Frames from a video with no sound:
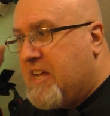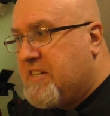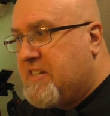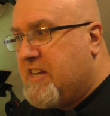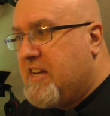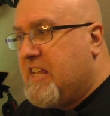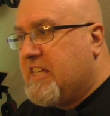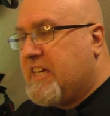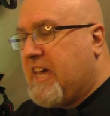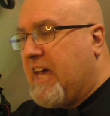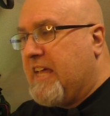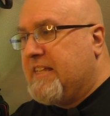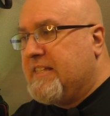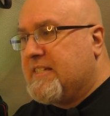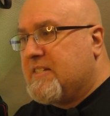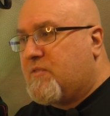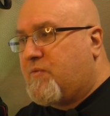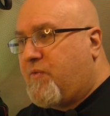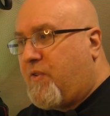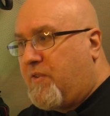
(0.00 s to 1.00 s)

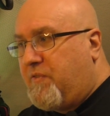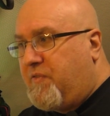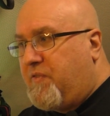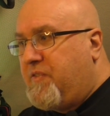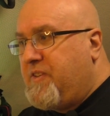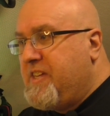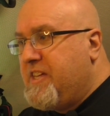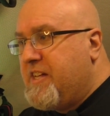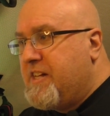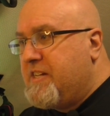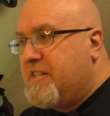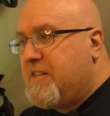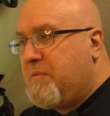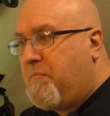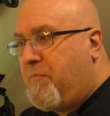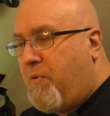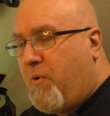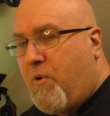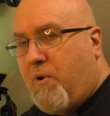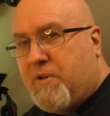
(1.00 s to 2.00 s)
Intelligenz von vielen die
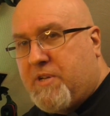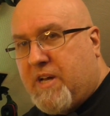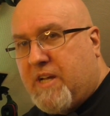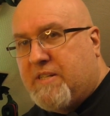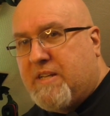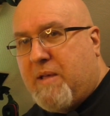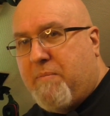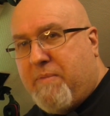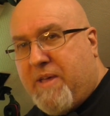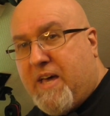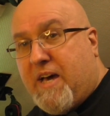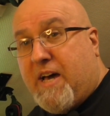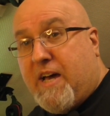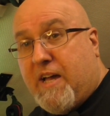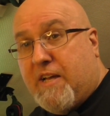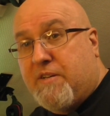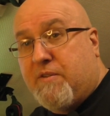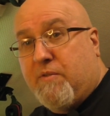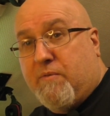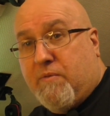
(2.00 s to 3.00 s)
Blödheit der
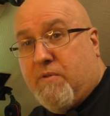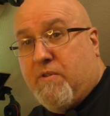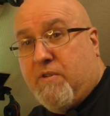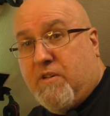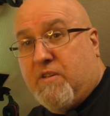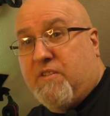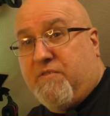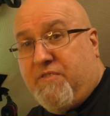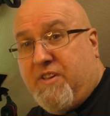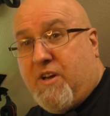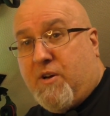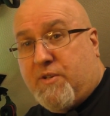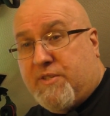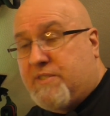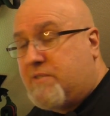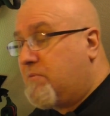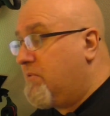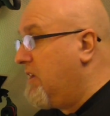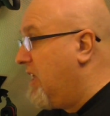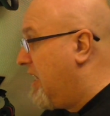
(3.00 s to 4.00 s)
Mehrheit irgendwie
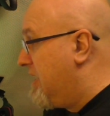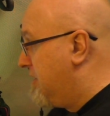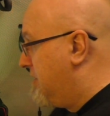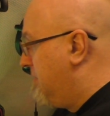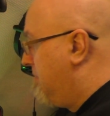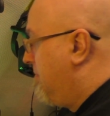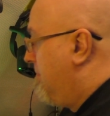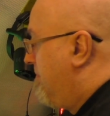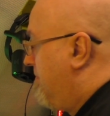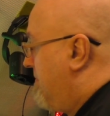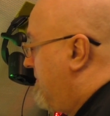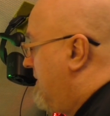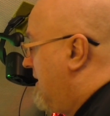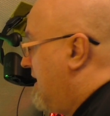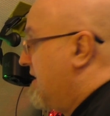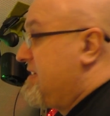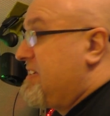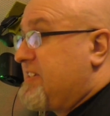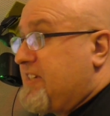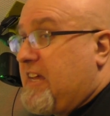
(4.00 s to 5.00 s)
auszugleichen.
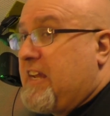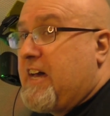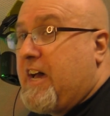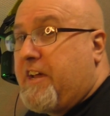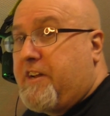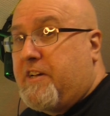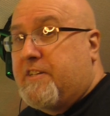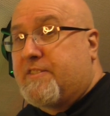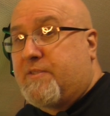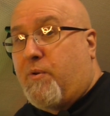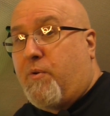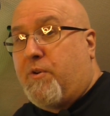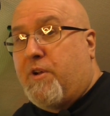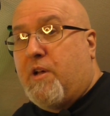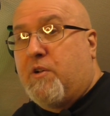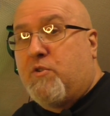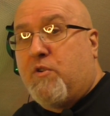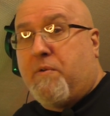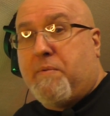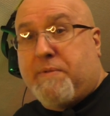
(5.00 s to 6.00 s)
Das ist ja leider so.
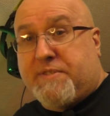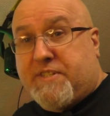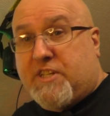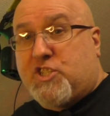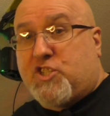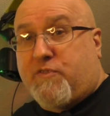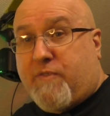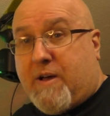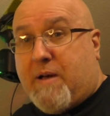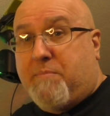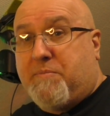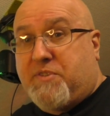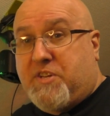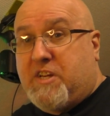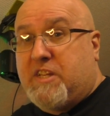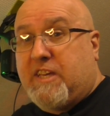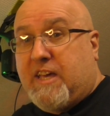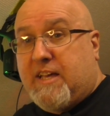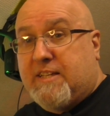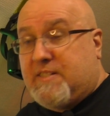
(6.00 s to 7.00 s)
Ne? Nur wenn man sagt
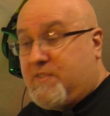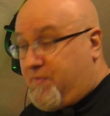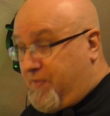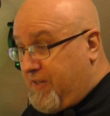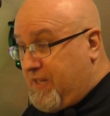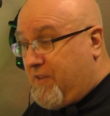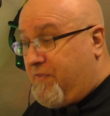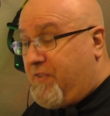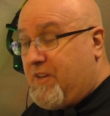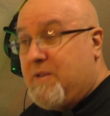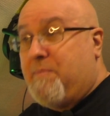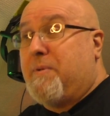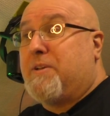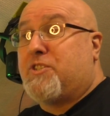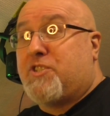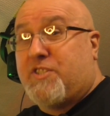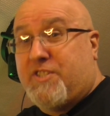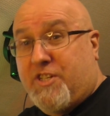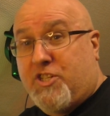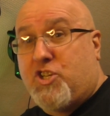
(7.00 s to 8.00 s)
Schwarmintelligenz, viele, viele
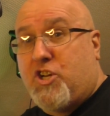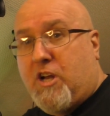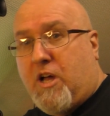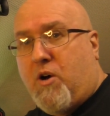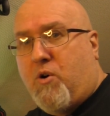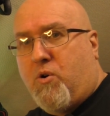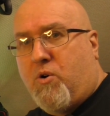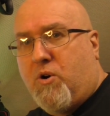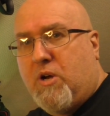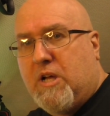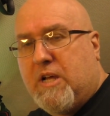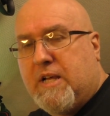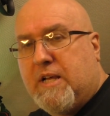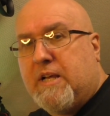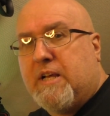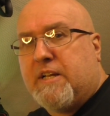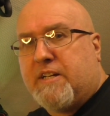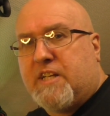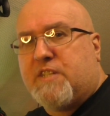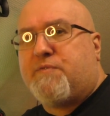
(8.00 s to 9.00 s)
Menschen sind schlau,
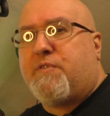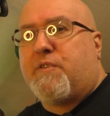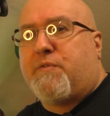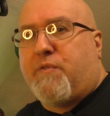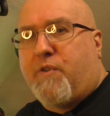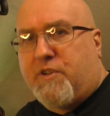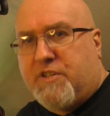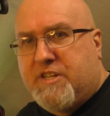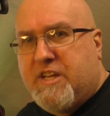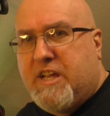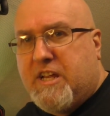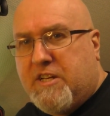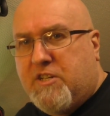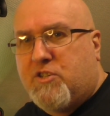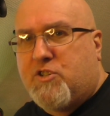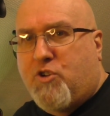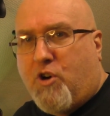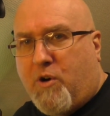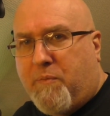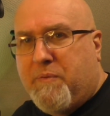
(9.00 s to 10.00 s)
das wird von
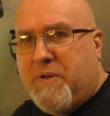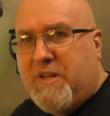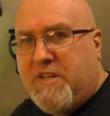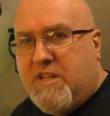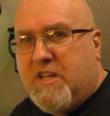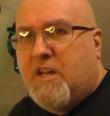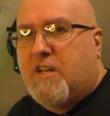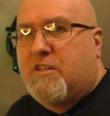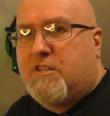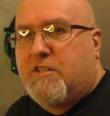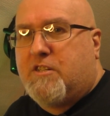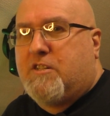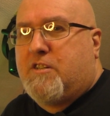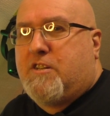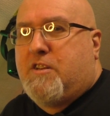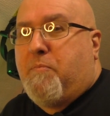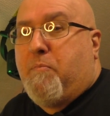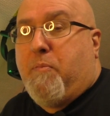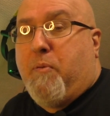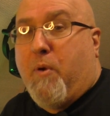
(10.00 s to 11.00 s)
denen torpediert,
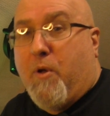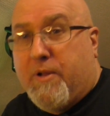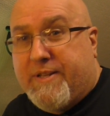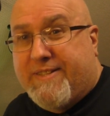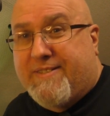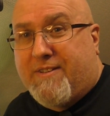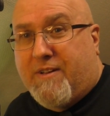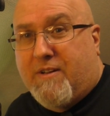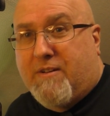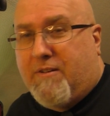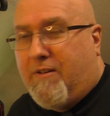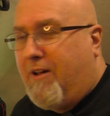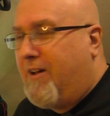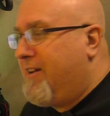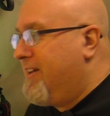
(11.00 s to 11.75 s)
die blöd sind.